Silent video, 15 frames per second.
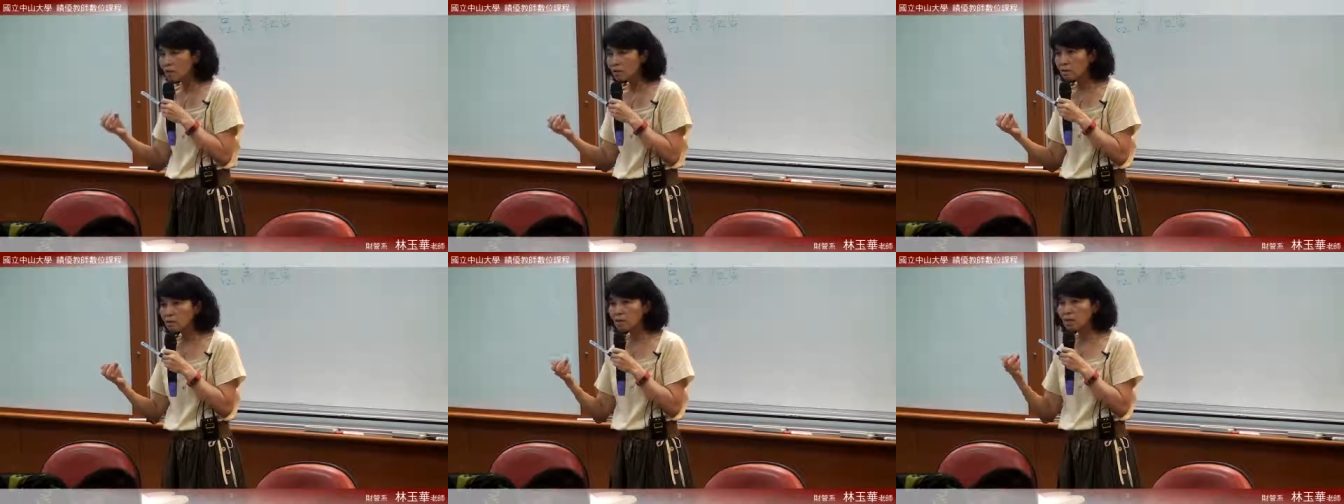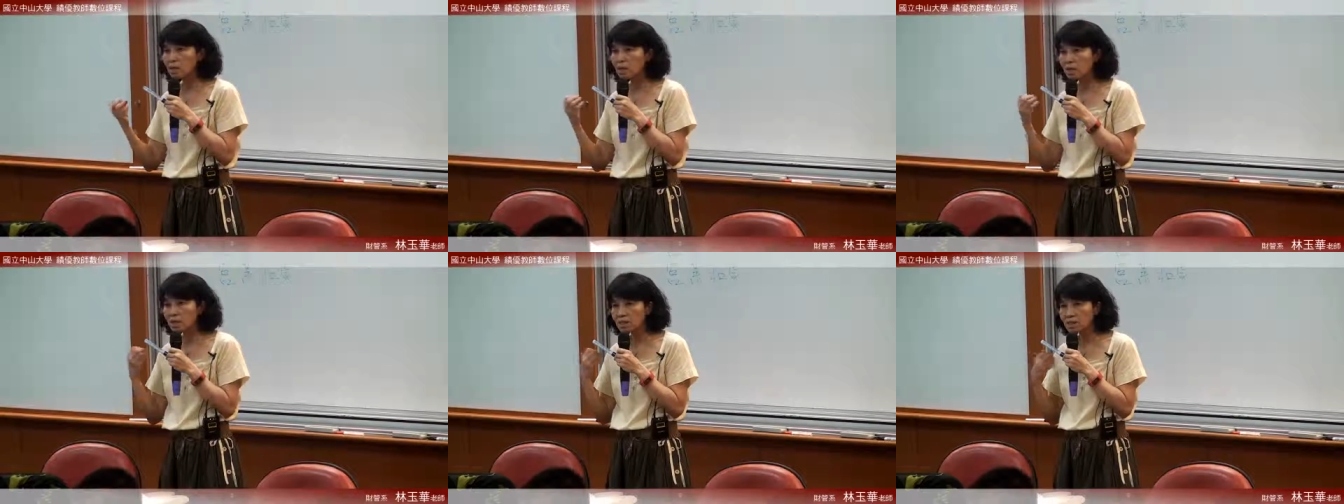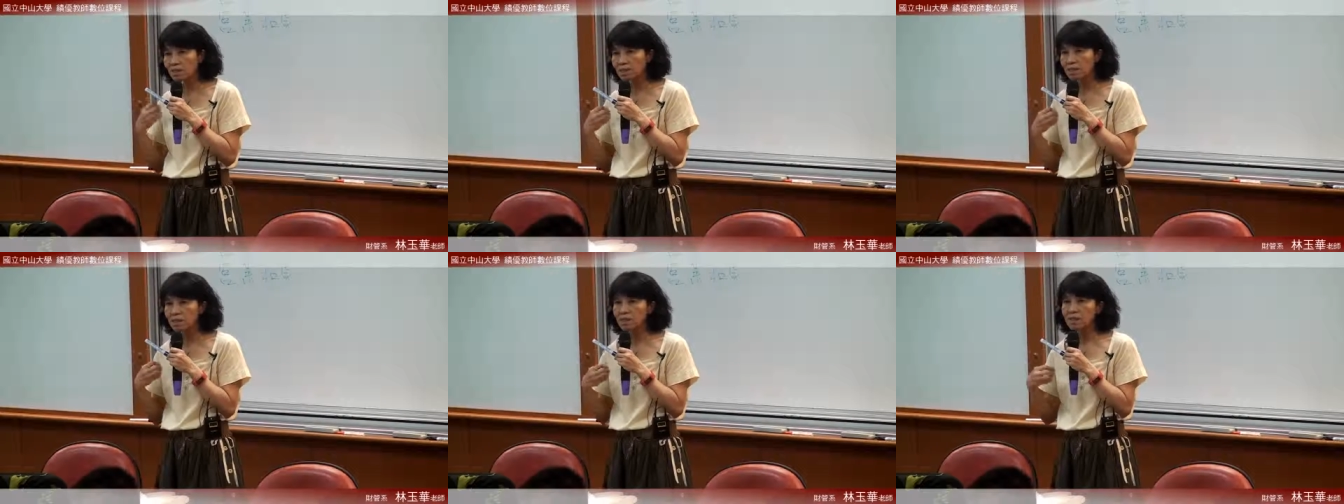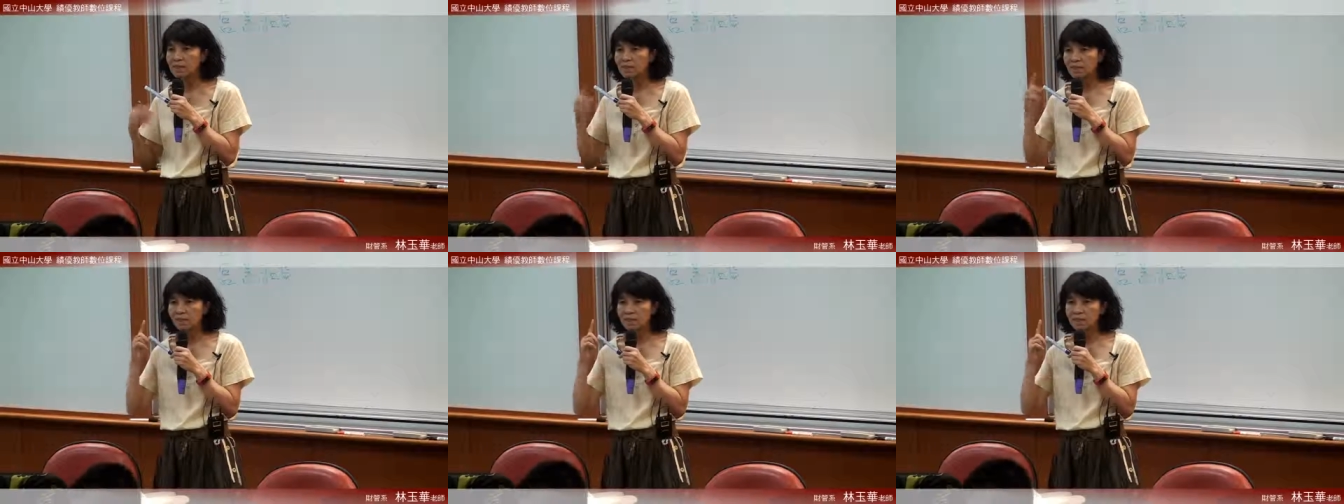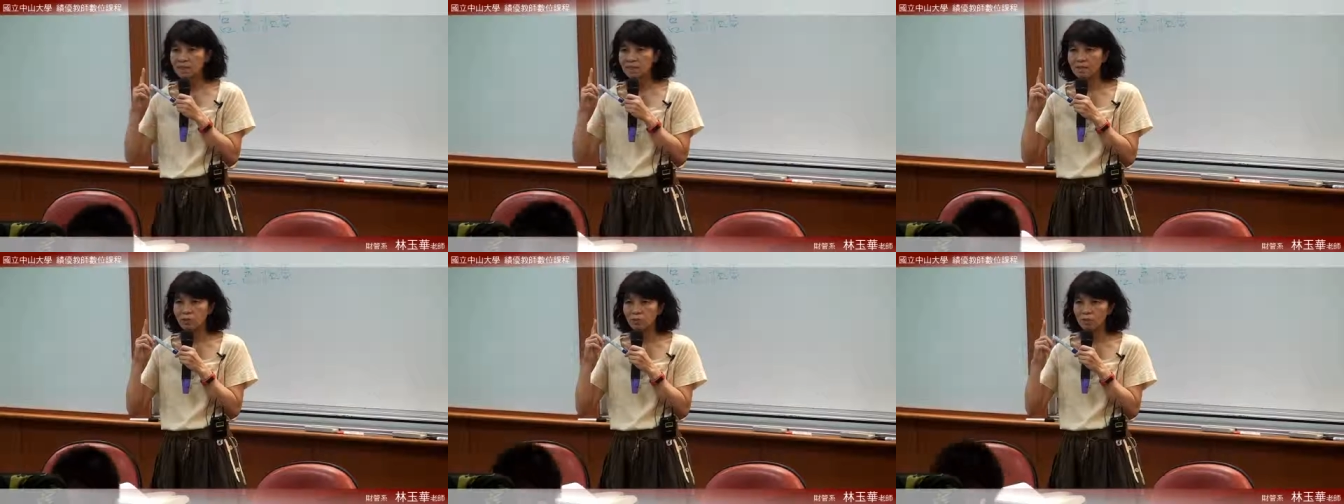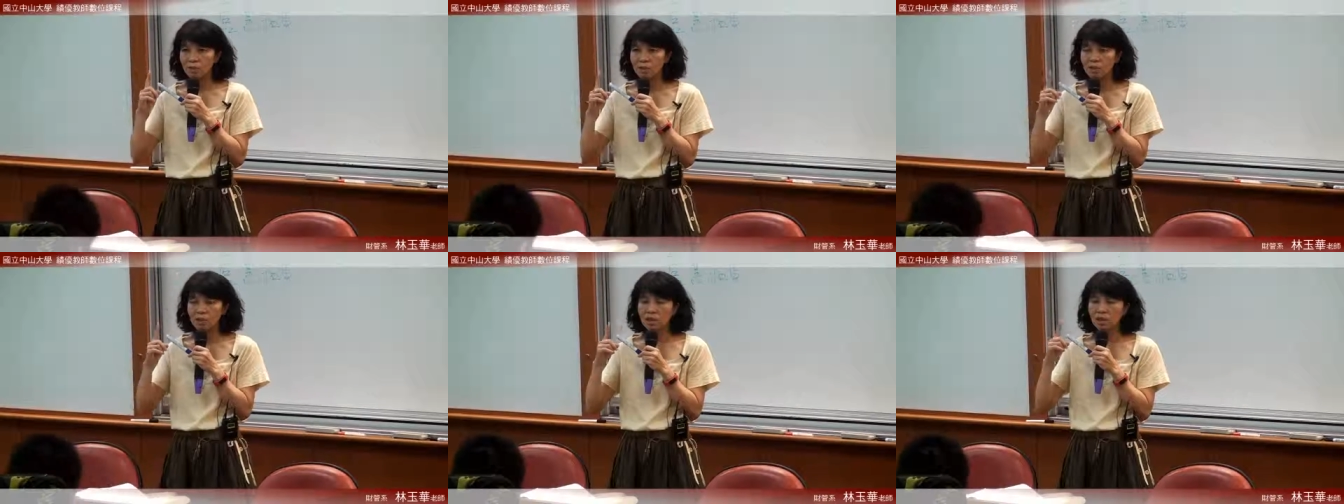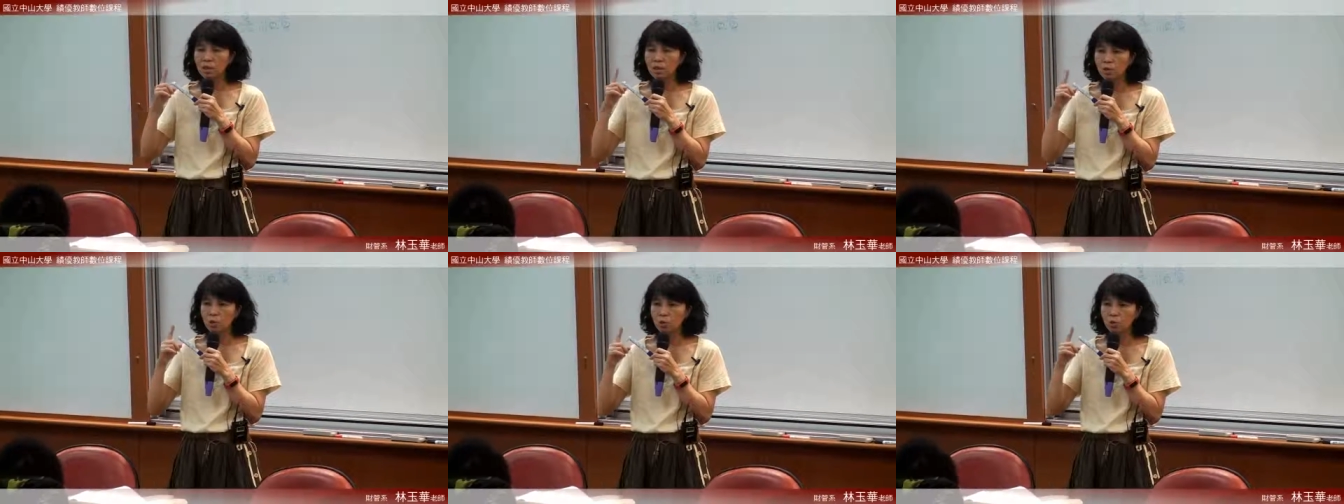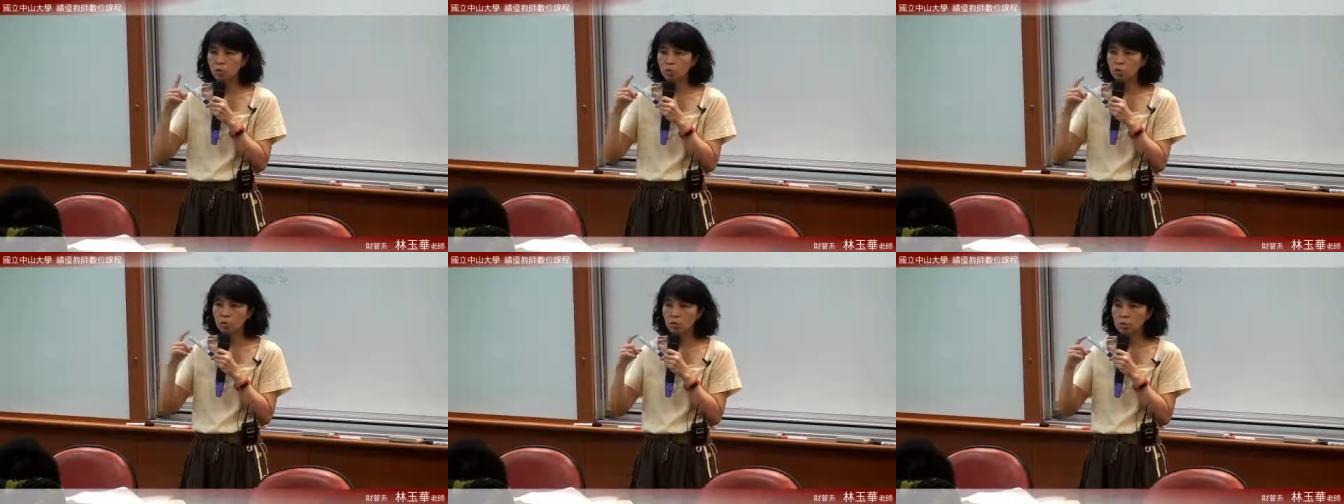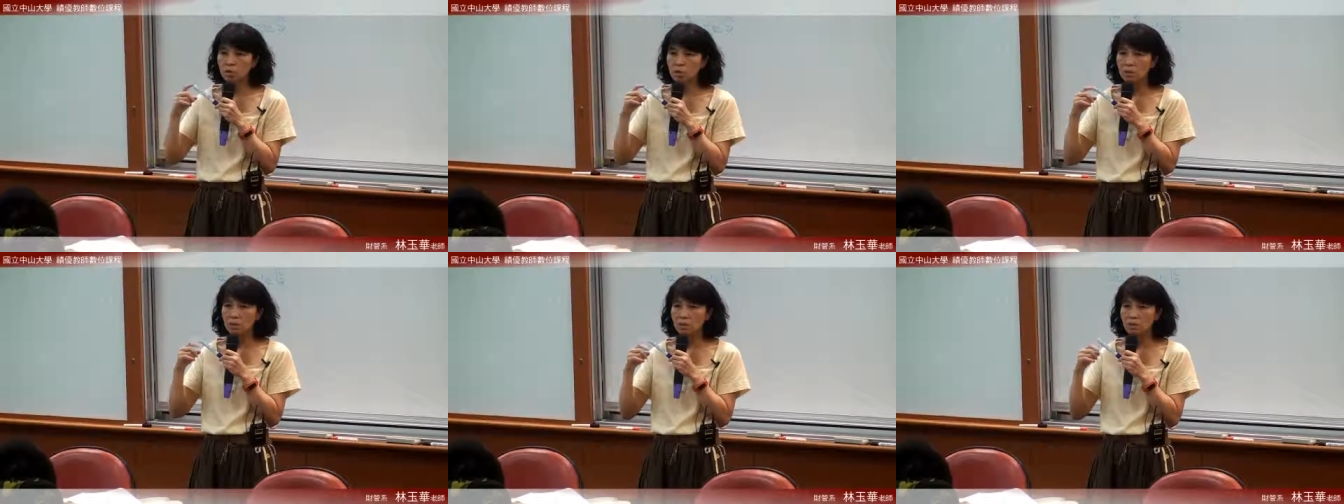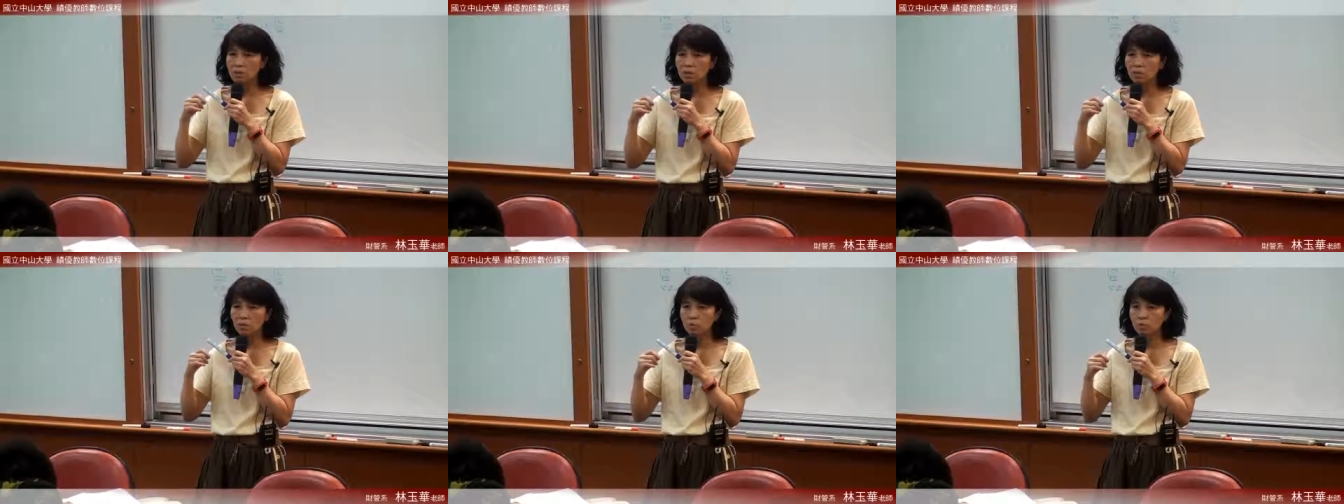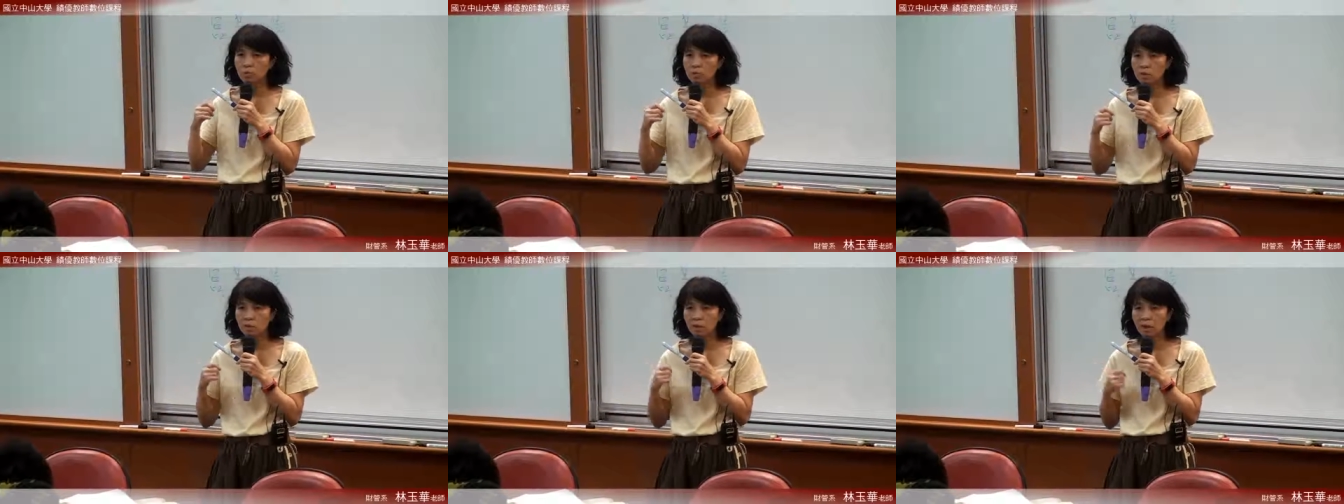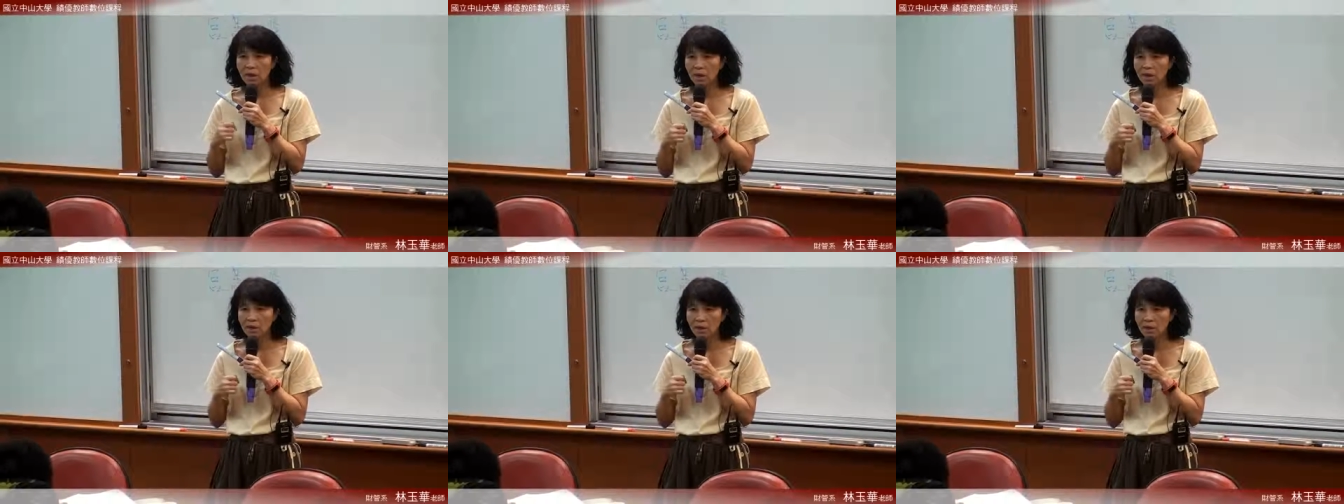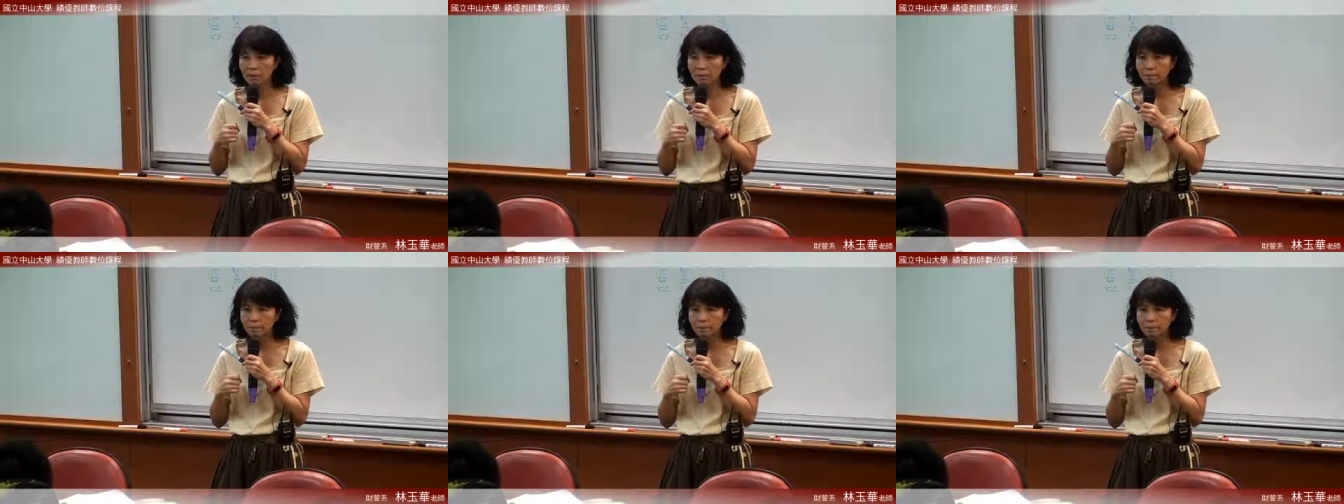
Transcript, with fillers: 拿到这个利息，其实就是一个租金收入的概念。